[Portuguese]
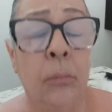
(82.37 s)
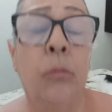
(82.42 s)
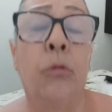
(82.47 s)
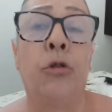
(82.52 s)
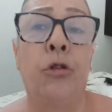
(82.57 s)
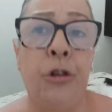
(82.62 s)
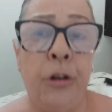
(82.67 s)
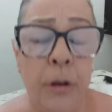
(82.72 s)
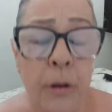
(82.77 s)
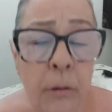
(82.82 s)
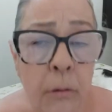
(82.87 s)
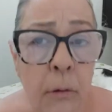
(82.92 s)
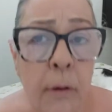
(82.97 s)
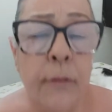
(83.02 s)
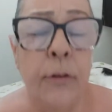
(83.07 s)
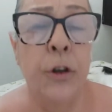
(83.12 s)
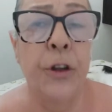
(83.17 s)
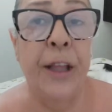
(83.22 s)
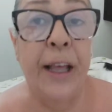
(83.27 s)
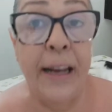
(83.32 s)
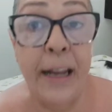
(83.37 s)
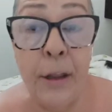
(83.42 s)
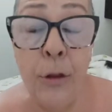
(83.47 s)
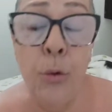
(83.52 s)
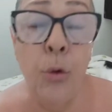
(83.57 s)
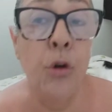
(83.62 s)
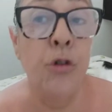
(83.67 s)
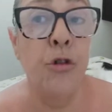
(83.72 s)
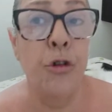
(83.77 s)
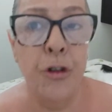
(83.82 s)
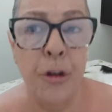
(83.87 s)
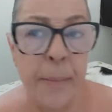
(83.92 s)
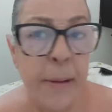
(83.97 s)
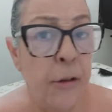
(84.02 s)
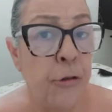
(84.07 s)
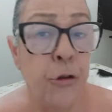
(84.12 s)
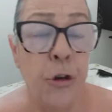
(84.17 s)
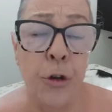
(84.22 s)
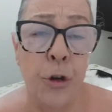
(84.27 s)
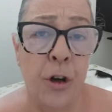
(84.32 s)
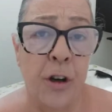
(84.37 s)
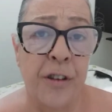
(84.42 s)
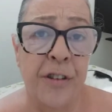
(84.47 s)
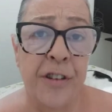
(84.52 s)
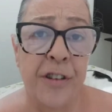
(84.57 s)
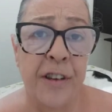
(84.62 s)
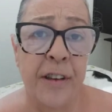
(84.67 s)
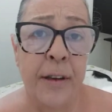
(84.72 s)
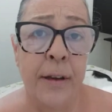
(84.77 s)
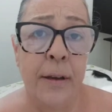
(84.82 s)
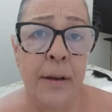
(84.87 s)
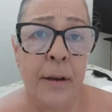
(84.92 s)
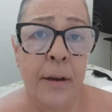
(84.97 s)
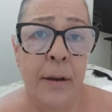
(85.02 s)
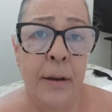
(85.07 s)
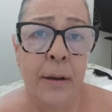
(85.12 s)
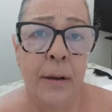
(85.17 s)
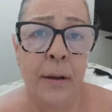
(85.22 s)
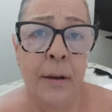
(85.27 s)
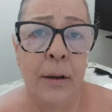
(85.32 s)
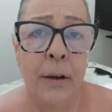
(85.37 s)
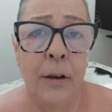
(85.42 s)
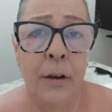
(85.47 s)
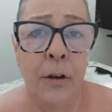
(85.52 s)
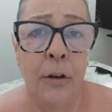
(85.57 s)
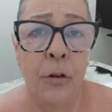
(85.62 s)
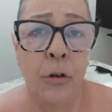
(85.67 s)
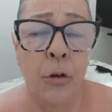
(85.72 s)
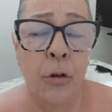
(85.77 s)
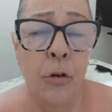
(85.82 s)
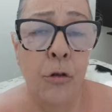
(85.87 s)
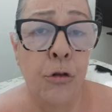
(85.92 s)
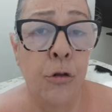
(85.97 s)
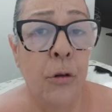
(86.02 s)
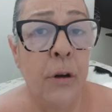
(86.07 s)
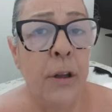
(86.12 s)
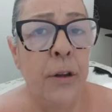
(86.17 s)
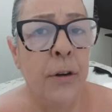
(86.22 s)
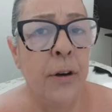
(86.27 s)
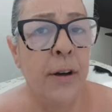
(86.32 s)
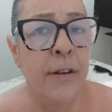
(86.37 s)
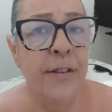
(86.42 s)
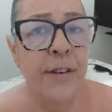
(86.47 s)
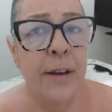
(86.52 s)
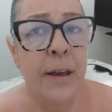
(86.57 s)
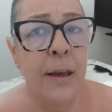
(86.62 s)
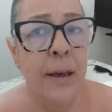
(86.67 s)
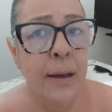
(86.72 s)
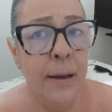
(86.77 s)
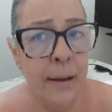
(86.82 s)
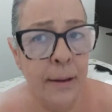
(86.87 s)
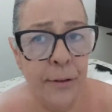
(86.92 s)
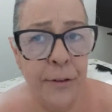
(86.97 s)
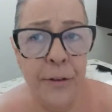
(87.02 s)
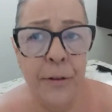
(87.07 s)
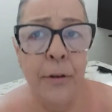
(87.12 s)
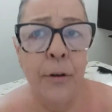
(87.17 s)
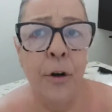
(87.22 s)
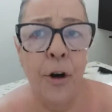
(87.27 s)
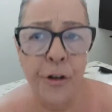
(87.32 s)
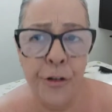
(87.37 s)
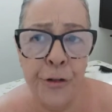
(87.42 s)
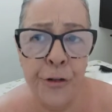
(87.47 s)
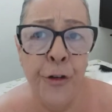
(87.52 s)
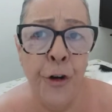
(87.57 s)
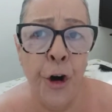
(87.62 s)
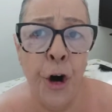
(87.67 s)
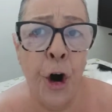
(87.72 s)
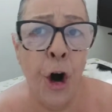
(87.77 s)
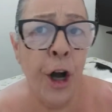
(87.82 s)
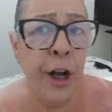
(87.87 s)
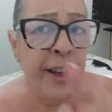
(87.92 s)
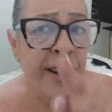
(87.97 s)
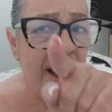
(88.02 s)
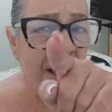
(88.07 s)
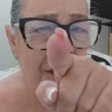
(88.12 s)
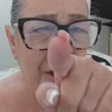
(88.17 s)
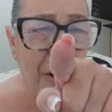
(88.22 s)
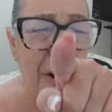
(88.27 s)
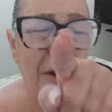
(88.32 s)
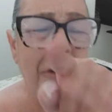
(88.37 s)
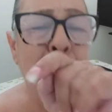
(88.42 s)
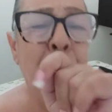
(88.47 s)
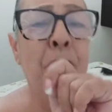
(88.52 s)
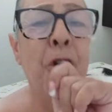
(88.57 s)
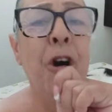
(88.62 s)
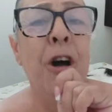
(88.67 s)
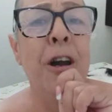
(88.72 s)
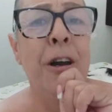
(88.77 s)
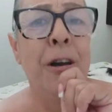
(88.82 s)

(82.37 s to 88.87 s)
Sim, o avô dela é idoso, eu também sou idosa. Só que eu sou uma idosa que gosta de forró que nem teu avô.